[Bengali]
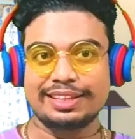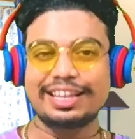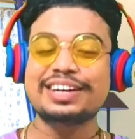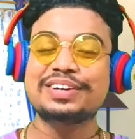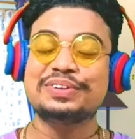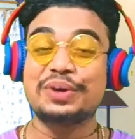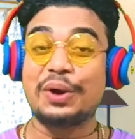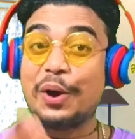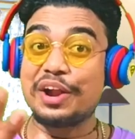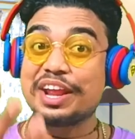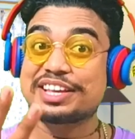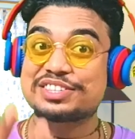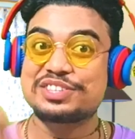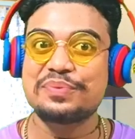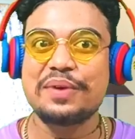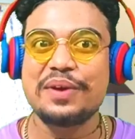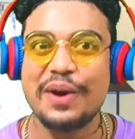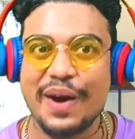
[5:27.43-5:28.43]
দেখুন অনেক
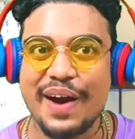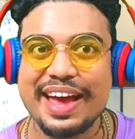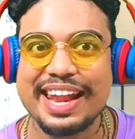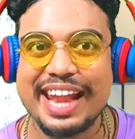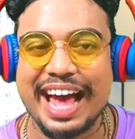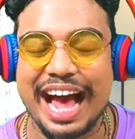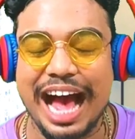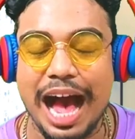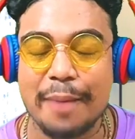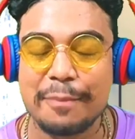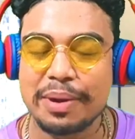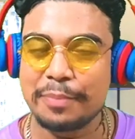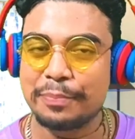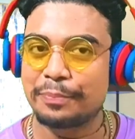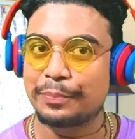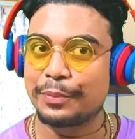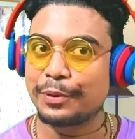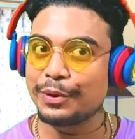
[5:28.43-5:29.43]
সময় হয় না
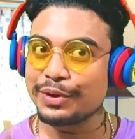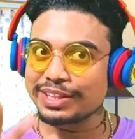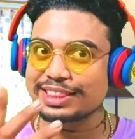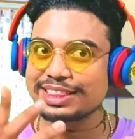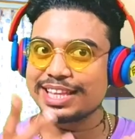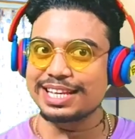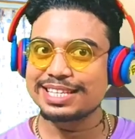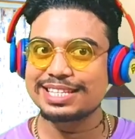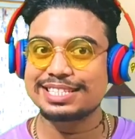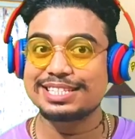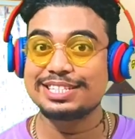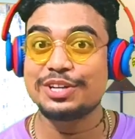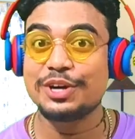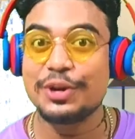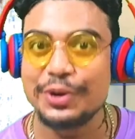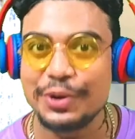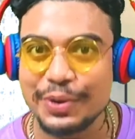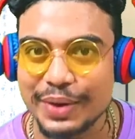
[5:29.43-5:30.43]
আমরা করতে এসেছি
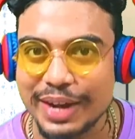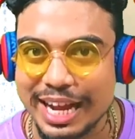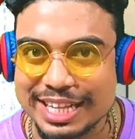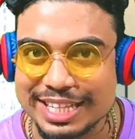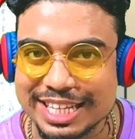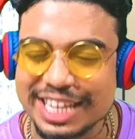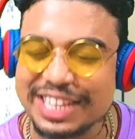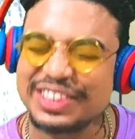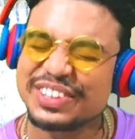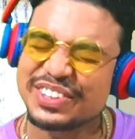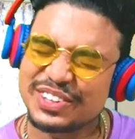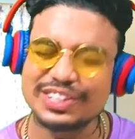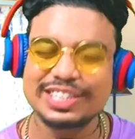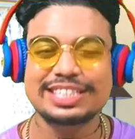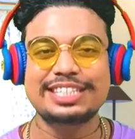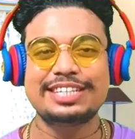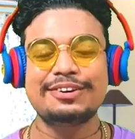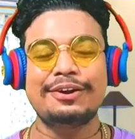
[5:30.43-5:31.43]
অন্য কাজ কিন্তু
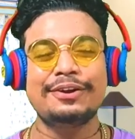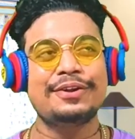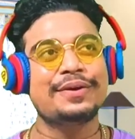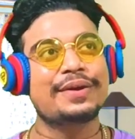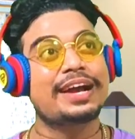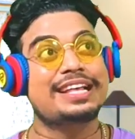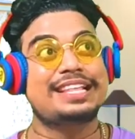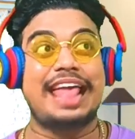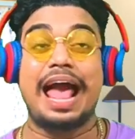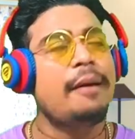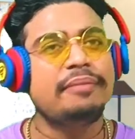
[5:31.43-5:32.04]
করছি অন্য কাজ